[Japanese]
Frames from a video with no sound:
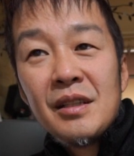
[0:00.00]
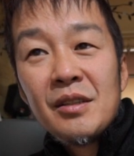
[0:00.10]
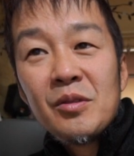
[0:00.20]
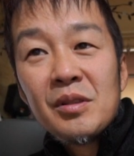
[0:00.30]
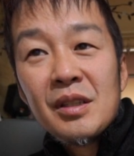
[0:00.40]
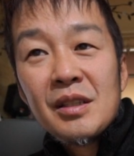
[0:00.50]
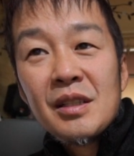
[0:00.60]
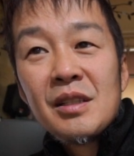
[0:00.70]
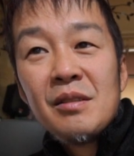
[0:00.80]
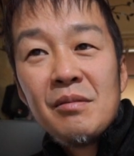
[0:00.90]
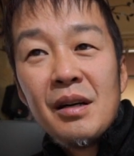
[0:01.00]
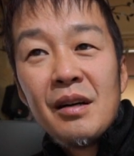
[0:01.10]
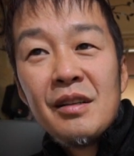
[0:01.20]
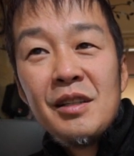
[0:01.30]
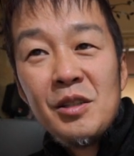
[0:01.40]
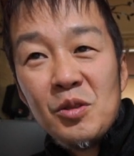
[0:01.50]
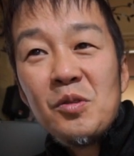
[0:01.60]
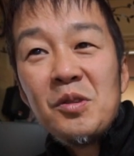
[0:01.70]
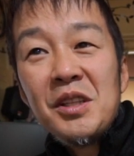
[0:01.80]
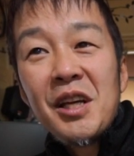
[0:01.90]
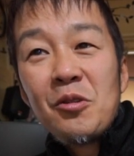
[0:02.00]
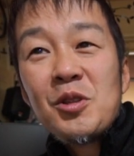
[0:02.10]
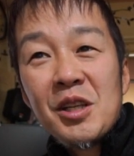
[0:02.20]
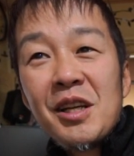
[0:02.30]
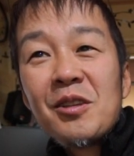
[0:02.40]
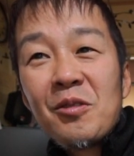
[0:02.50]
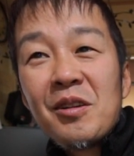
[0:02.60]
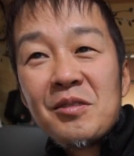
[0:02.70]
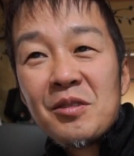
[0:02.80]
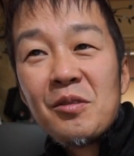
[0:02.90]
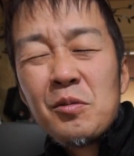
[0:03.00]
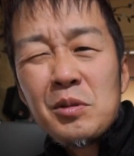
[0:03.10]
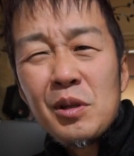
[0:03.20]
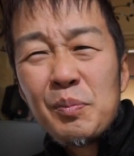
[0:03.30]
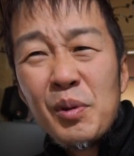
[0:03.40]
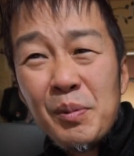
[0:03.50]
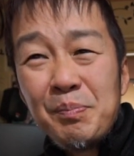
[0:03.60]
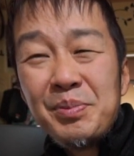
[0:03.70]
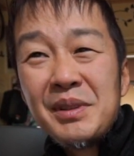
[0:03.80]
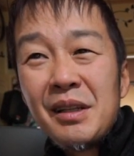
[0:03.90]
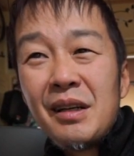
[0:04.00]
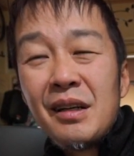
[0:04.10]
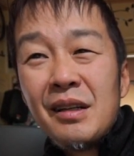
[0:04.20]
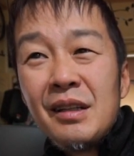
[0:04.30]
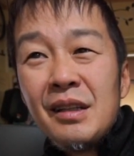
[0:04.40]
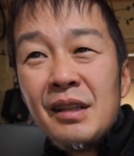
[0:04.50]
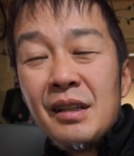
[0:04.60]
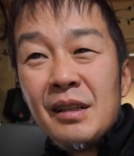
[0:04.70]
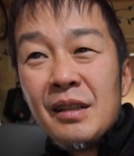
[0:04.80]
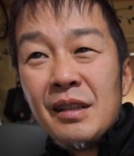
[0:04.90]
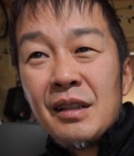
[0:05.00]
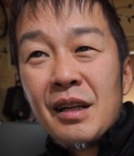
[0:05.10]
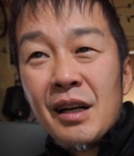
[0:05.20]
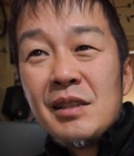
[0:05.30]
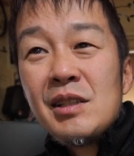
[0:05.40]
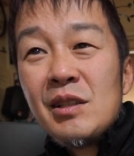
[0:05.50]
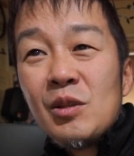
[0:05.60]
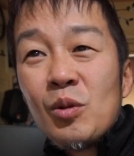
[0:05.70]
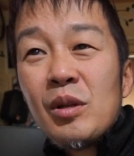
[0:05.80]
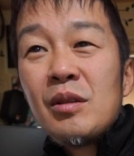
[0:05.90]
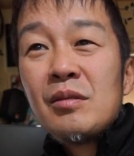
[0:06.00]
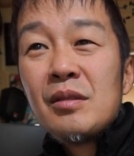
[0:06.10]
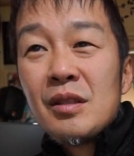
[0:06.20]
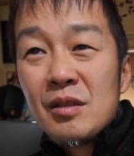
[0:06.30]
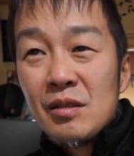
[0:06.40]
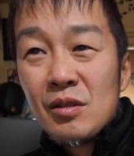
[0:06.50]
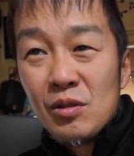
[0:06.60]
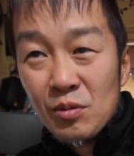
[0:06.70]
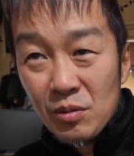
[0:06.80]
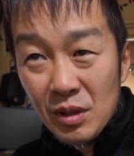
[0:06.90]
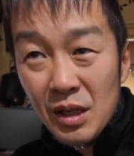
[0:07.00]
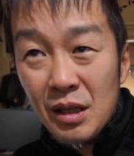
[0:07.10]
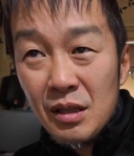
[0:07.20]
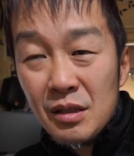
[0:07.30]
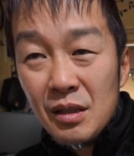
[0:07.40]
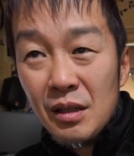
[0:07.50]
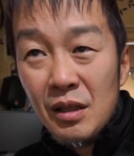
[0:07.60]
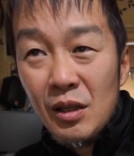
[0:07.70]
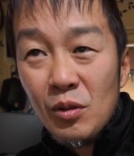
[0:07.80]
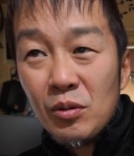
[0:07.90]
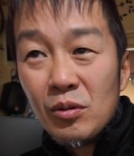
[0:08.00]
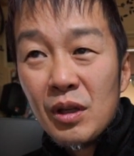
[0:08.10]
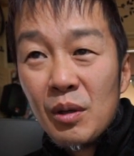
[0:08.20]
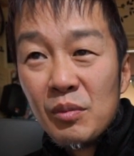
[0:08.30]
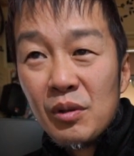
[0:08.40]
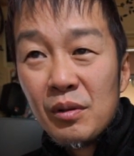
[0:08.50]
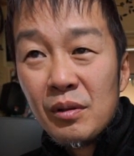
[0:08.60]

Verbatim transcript: で撮った写真は非常に楽しげに撮れるんですよおそらくポップな感じに撮れるんでしょうね色とかも